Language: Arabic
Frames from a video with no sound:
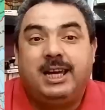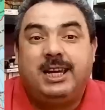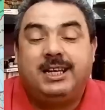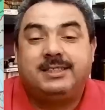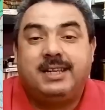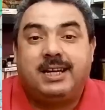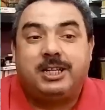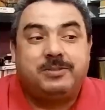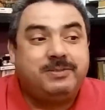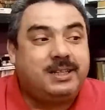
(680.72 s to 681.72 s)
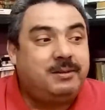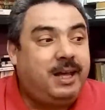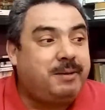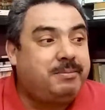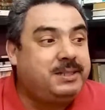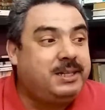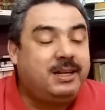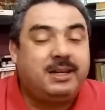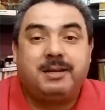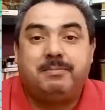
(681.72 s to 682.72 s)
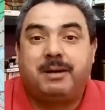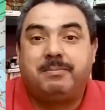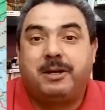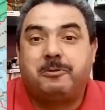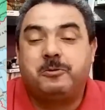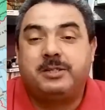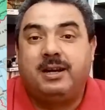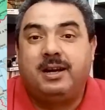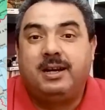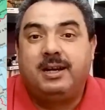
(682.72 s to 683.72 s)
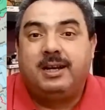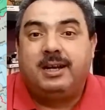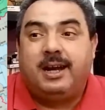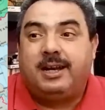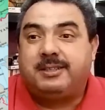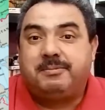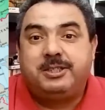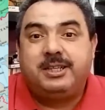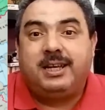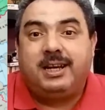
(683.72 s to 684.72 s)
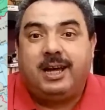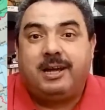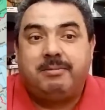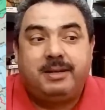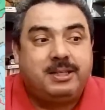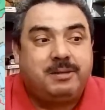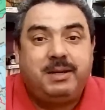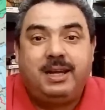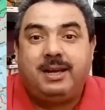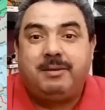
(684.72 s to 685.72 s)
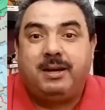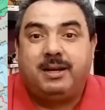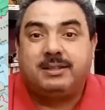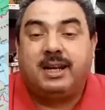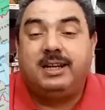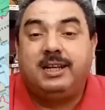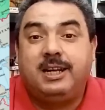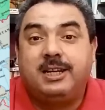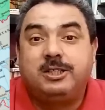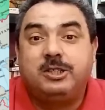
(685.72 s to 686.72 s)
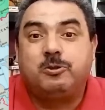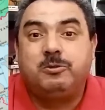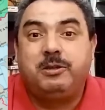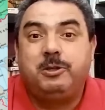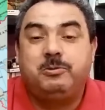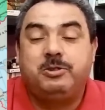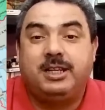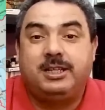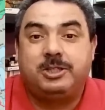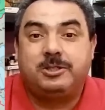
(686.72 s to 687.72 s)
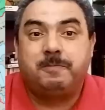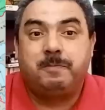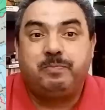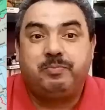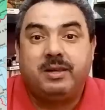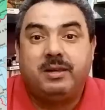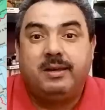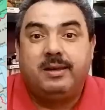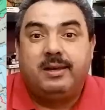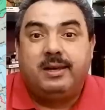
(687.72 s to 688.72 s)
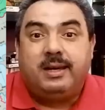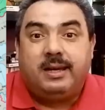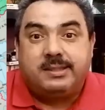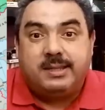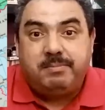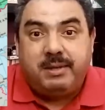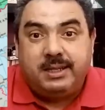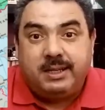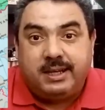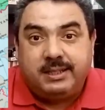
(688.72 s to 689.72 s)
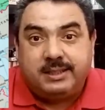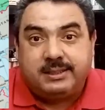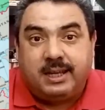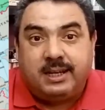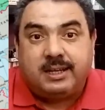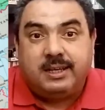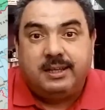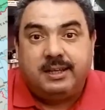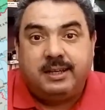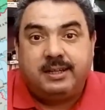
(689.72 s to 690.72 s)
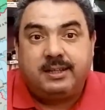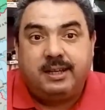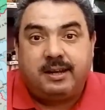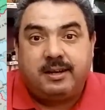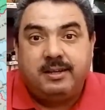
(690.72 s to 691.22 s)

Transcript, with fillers: حتى خرج بديك الحرب ديال بارباروسا هذيك ماشي غير حرب هذيك ملحمه طلع عليها شي جوج مليون جيش حتى ملي غادي ينطلق هتلر